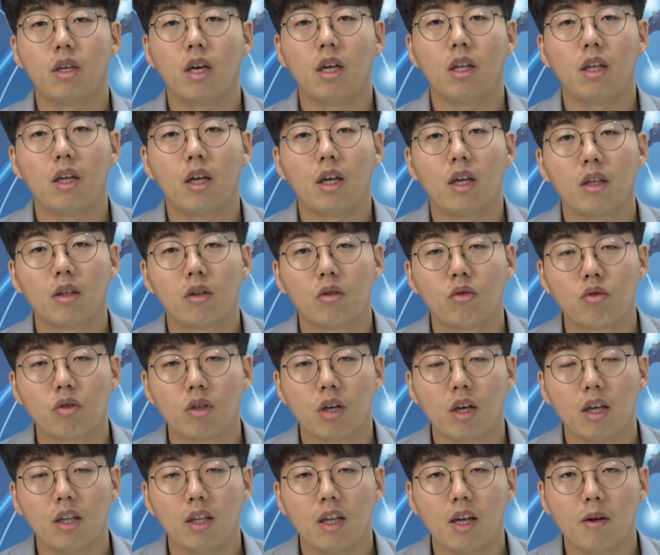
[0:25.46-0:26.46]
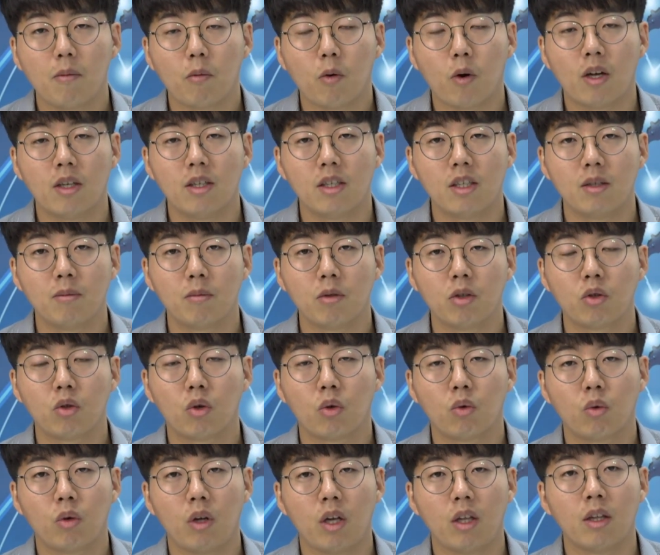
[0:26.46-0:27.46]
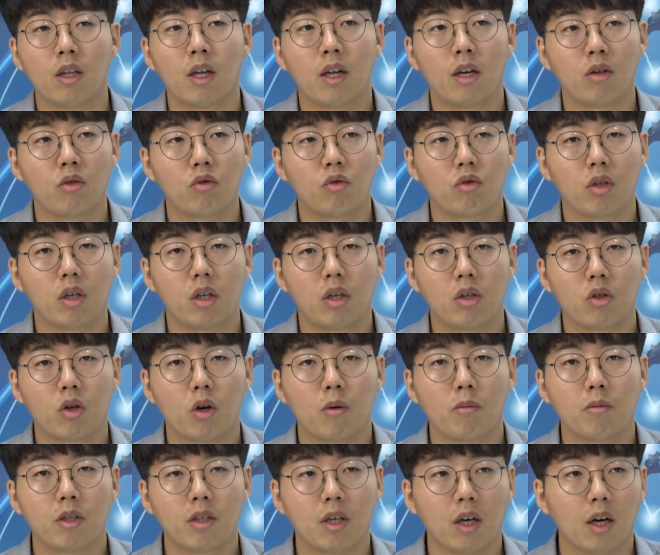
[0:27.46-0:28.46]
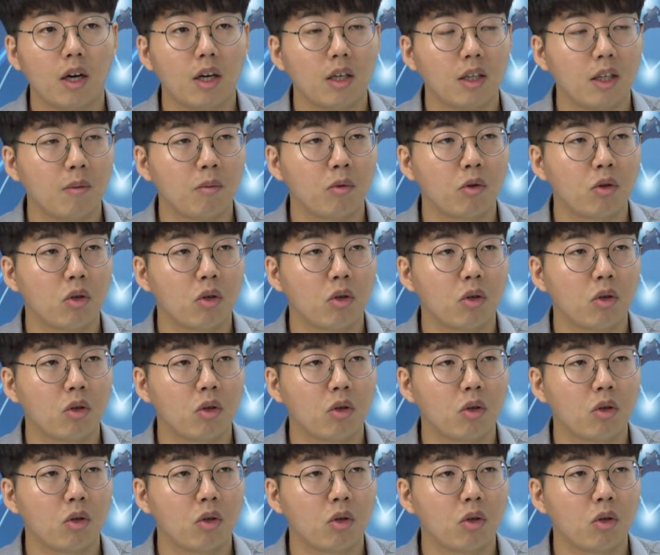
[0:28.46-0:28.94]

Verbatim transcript: 대한 투자에 대한 관심은 저도 옛날에 투자를 처음 시작할 때부터